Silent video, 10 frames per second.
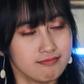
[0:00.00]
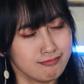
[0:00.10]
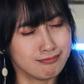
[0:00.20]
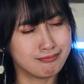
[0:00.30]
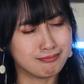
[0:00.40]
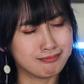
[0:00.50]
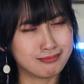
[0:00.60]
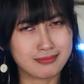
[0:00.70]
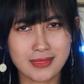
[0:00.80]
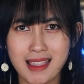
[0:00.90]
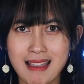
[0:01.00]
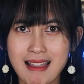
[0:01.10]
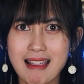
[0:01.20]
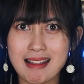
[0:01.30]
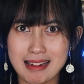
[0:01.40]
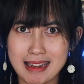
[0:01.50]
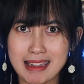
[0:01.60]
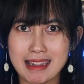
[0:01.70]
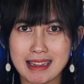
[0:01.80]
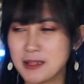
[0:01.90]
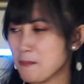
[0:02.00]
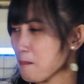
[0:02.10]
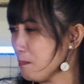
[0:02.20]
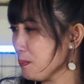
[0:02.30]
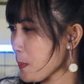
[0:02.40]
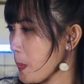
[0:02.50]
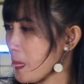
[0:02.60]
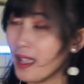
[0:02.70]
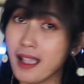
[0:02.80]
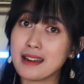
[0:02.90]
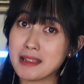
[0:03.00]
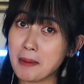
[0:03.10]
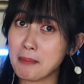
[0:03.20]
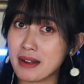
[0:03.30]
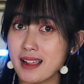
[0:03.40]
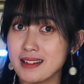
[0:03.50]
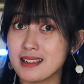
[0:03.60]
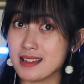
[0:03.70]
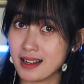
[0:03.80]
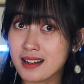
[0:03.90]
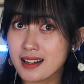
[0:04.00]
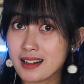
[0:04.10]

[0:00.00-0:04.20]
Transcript: Hmm, aneh. Ada yang pernah dengar?